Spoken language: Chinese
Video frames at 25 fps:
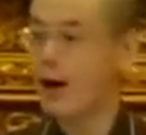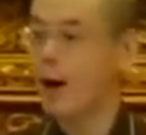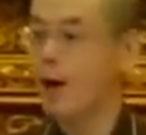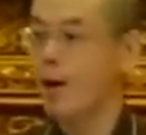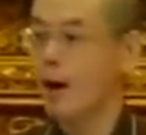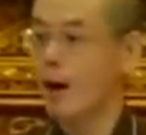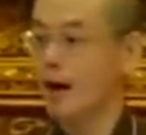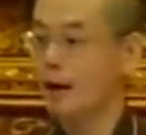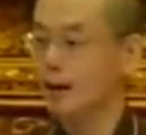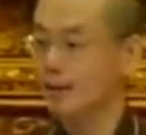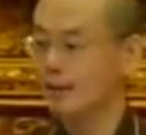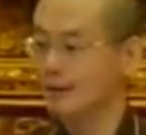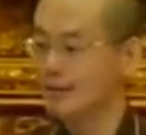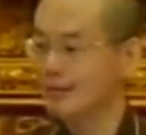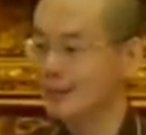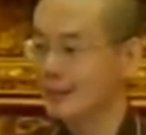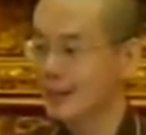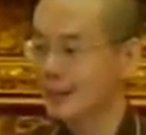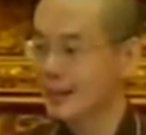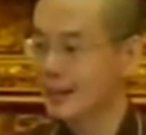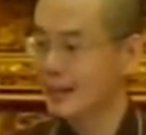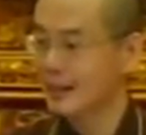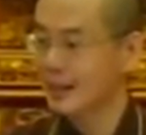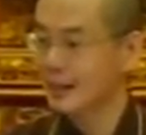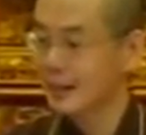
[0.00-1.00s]
好啊，
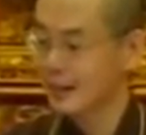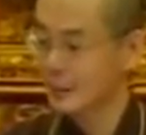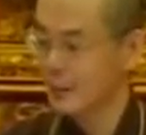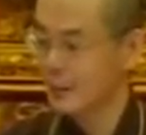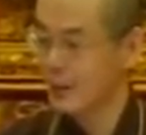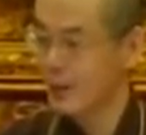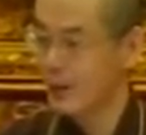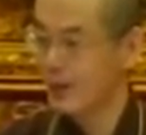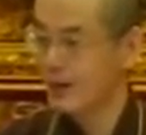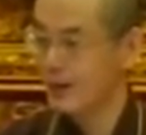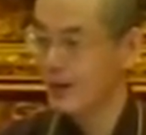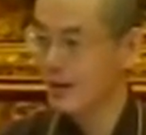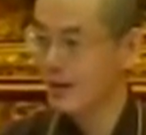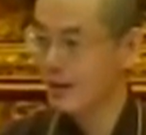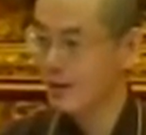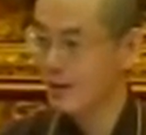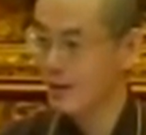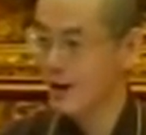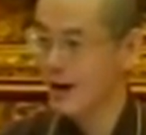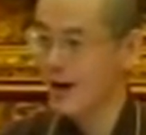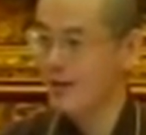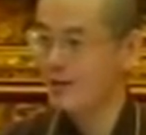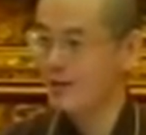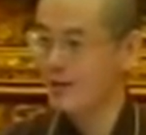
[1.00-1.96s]
你不用呢，花